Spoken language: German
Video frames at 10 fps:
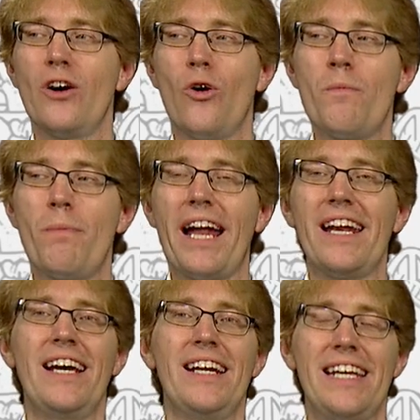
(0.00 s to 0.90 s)
und
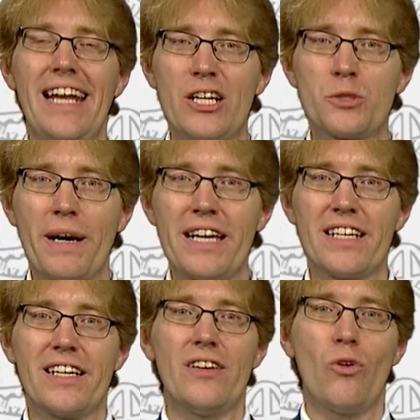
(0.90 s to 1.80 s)
man den
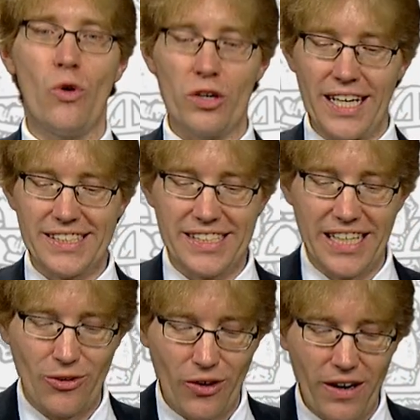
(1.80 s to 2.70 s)
entsprechenden
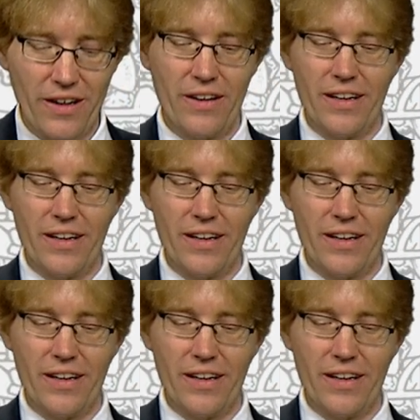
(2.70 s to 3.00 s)
Urteilstenor